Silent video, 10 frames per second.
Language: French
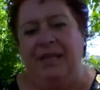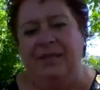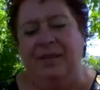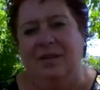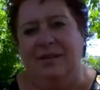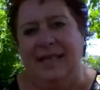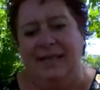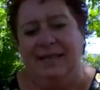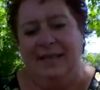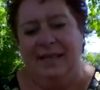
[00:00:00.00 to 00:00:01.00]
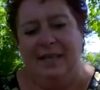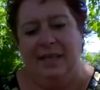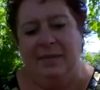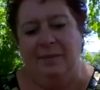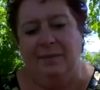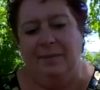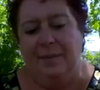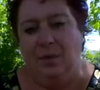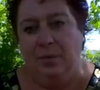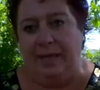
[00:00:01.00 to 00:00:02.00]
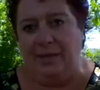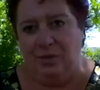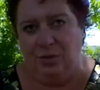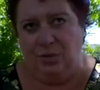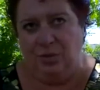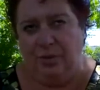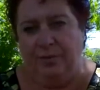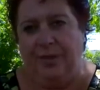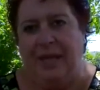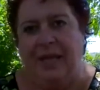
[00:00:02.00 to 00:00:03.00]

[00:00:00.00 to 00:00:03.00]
dans un des hum, nomades Tutos,